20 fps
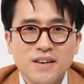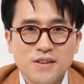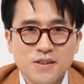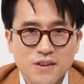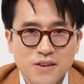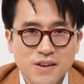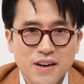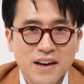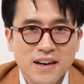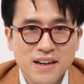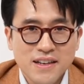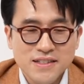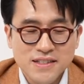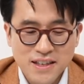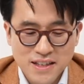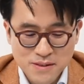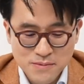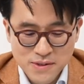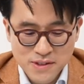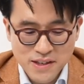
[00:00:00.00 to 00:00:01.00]
어,
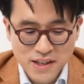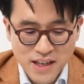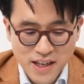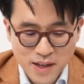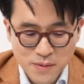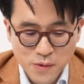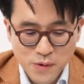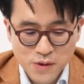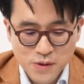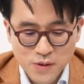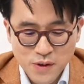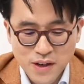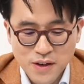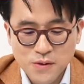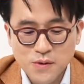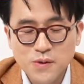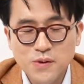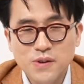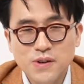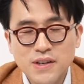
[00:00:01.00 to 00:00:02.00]
알아차림을 해보기도
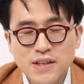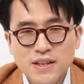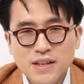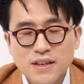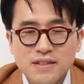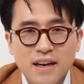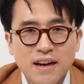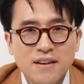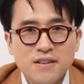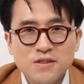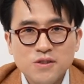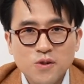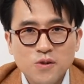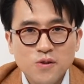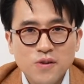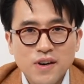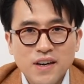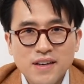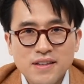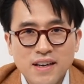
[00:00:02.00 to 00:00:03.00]
하고
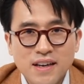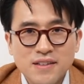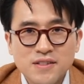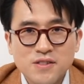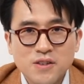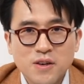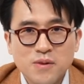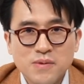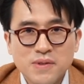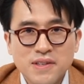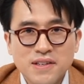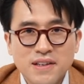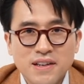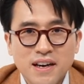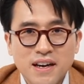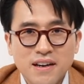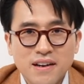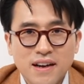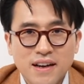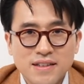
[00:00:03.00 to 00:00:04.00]
장점과 단점을
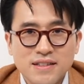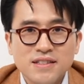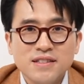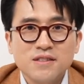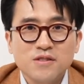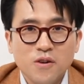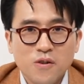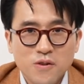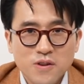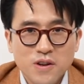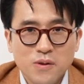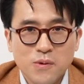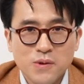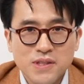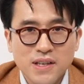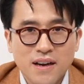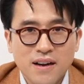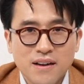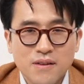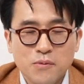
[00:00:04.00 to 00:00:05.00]
같이 떠올려
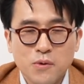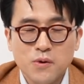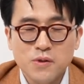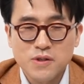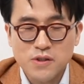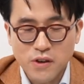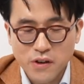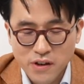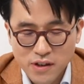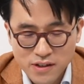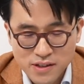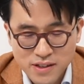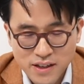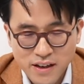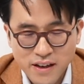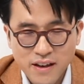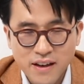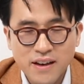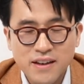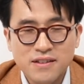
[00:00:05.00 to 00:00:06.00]
보자. 뭐제
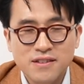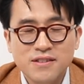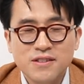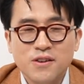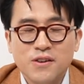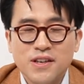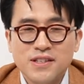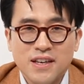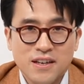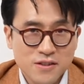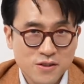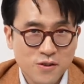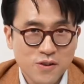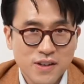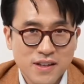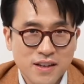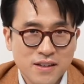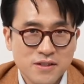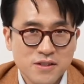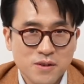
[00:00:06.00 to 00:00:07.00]
제 능력의
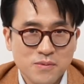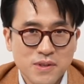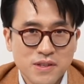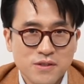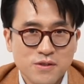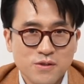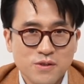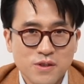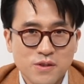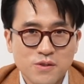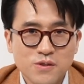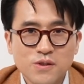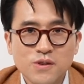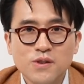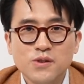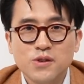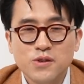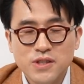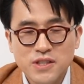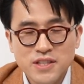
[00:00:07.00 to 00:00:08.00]
장점과 단점일 수도
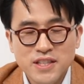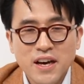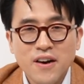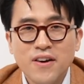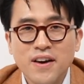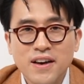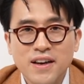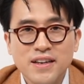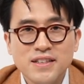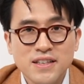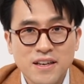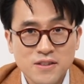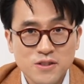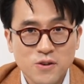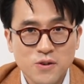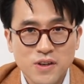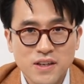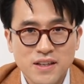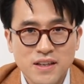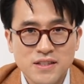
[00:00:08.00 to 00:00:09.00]
있고 그 상황의
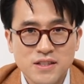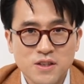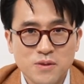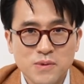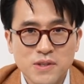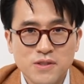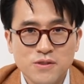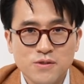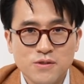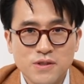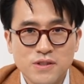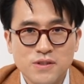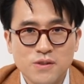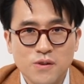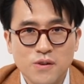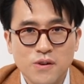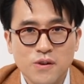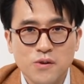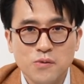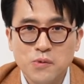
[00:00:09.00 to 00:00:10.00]
장점과 단점일 수도
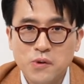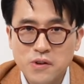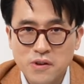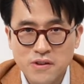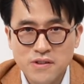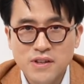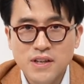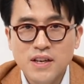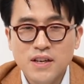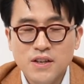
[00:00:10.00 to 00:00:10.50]
있죠. 어, 뭐 이런